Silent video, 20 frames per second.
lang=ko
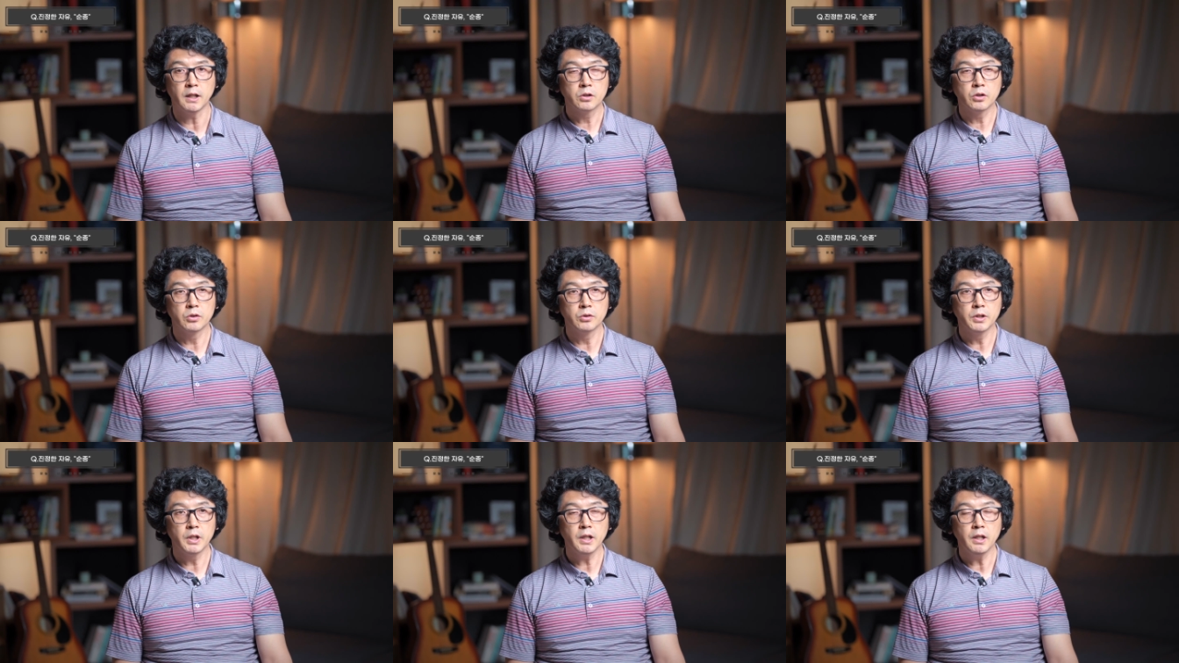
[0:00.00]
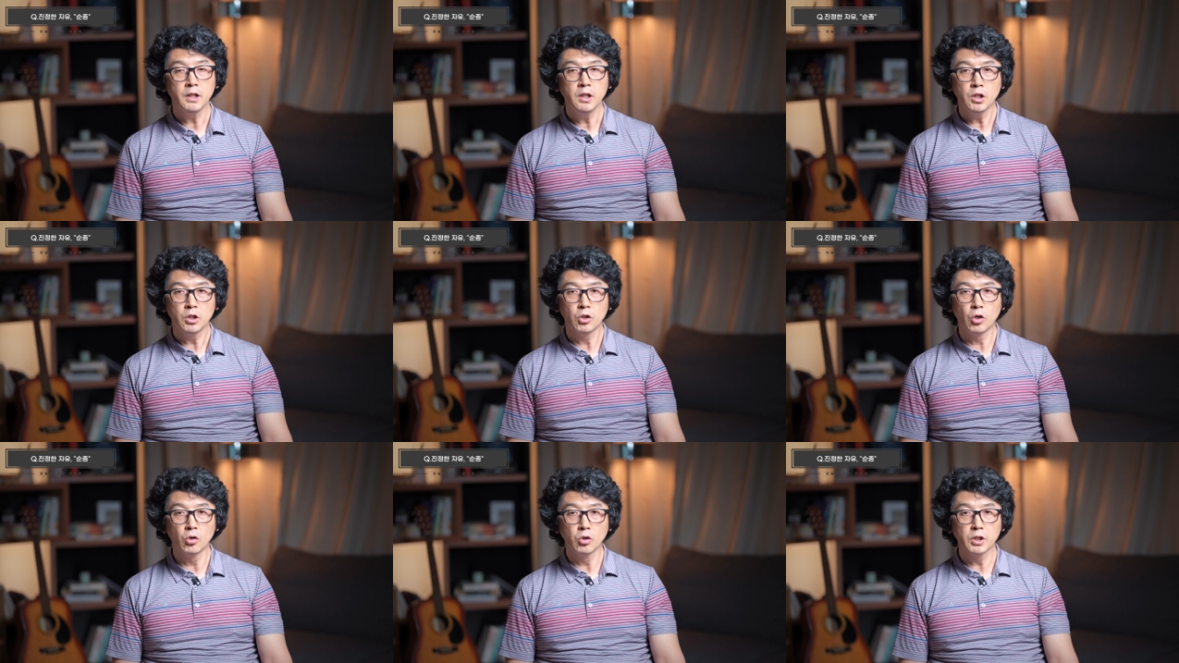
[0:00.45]
그런데
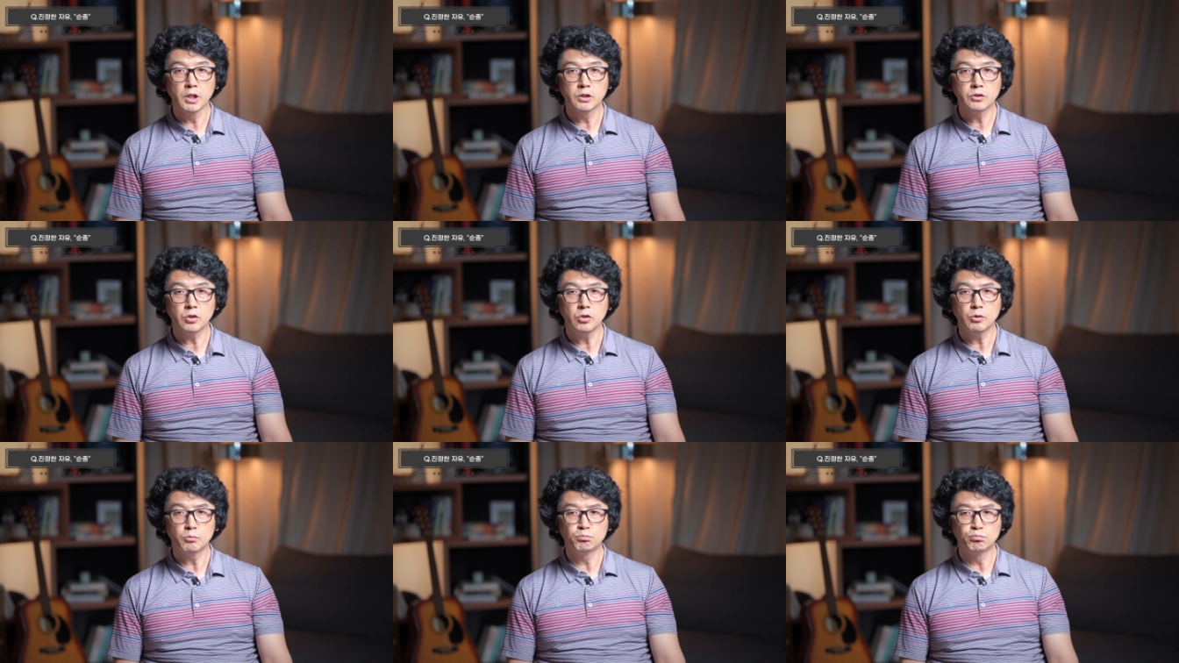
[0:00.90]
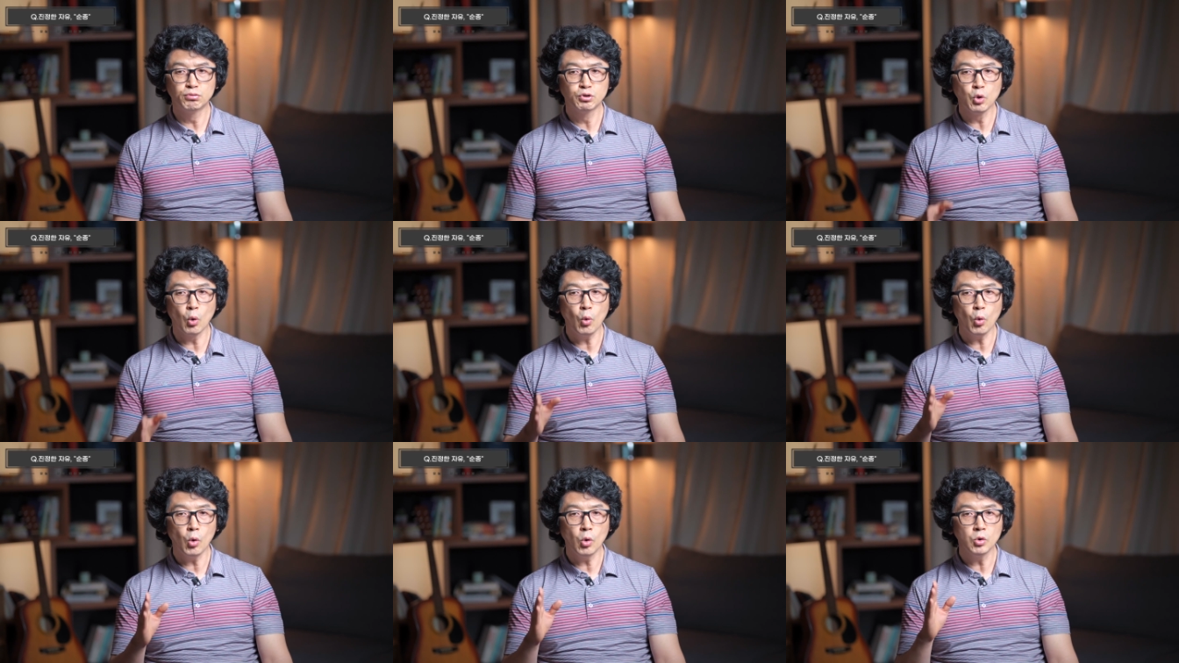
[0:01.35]
여기에서
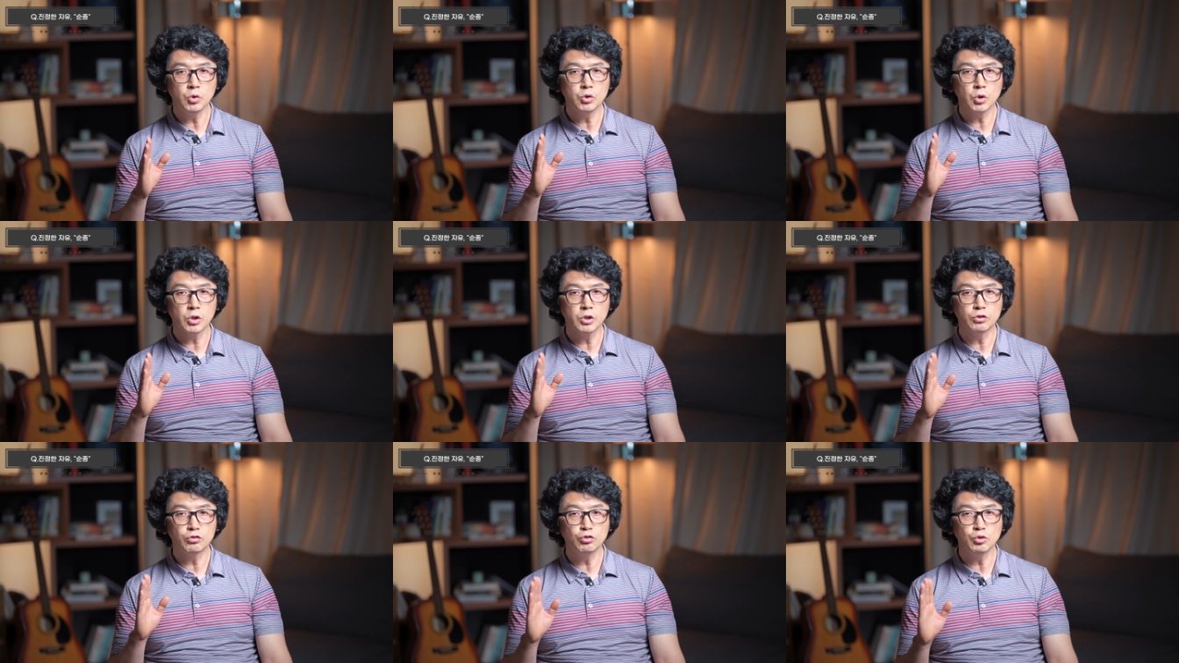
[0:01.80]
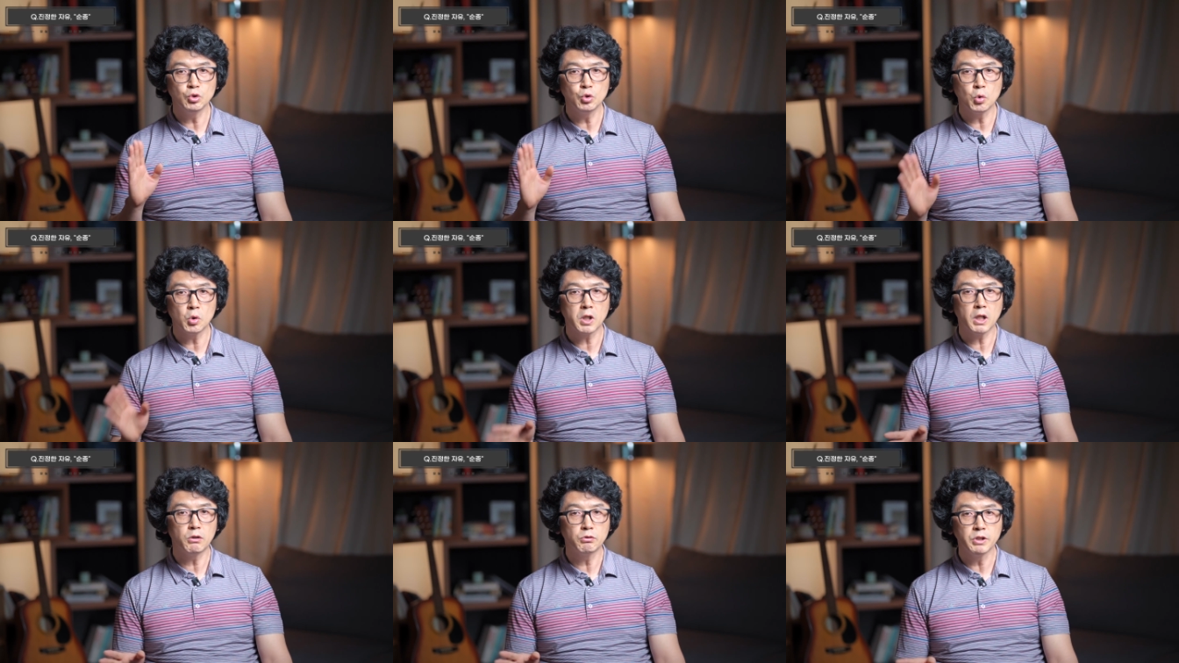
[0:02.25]
무조건적인
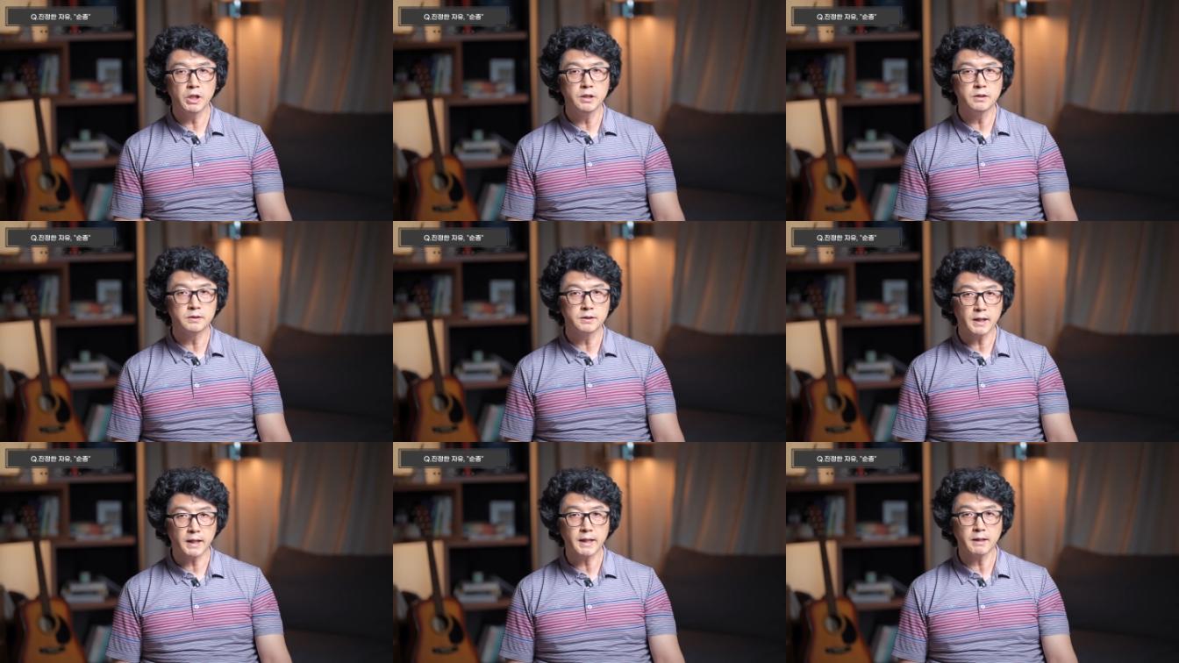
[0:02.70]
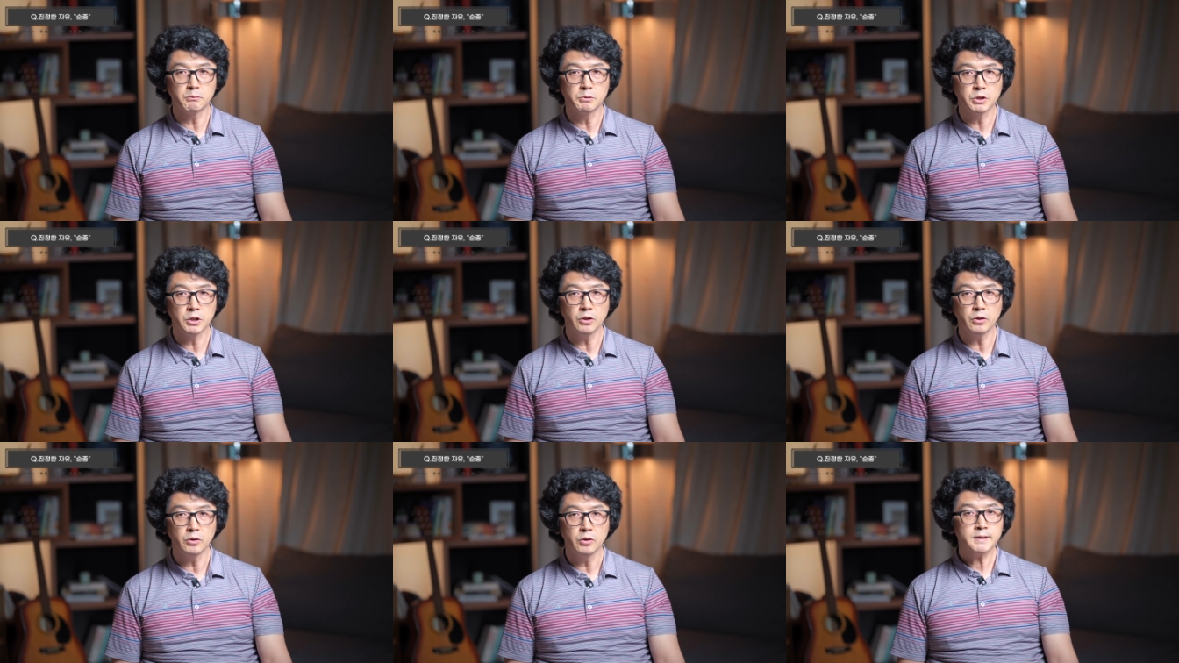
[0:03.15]
순종 가운데 있는 사람은요,